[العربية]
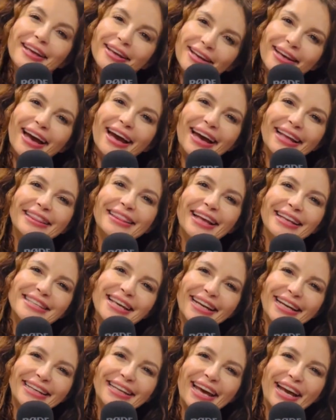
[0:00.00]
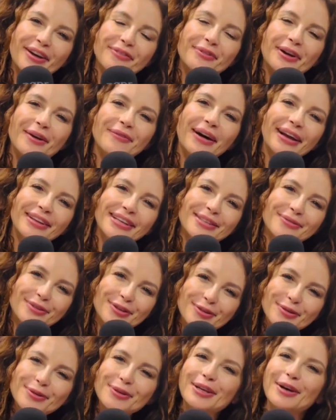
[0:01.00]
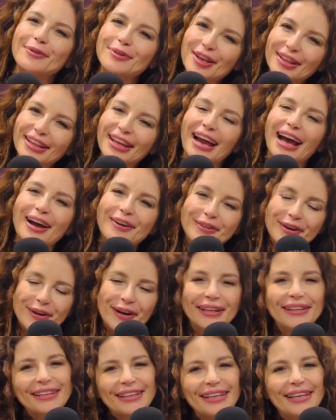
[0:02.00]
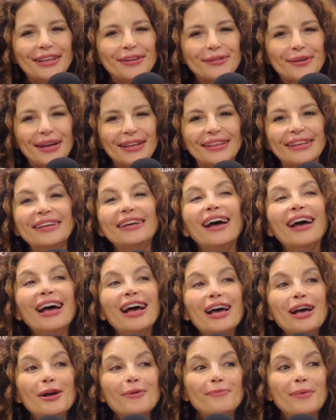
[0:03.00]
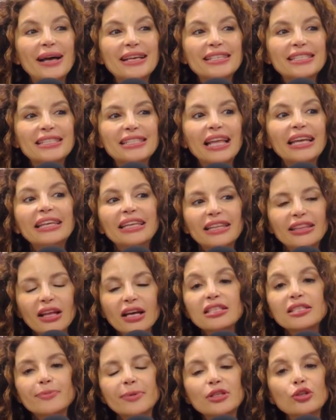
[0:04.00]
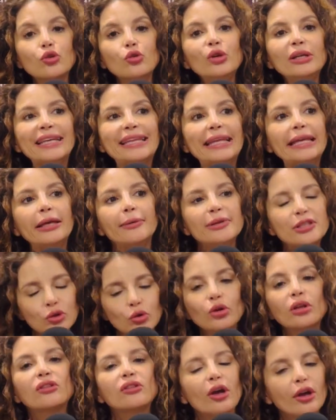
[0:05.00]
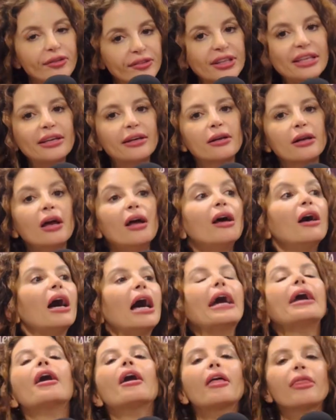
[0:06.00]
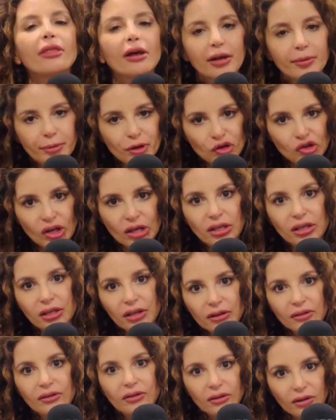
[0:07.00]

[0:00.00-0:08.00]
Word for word: ايه اخذنا صار عندنا خبره بعد اسمي جوليا ومزدره حمراء وهيدي ثالث وحده بس لكن النص بس يكون كثير بس يكون التحضير اكثر من جيد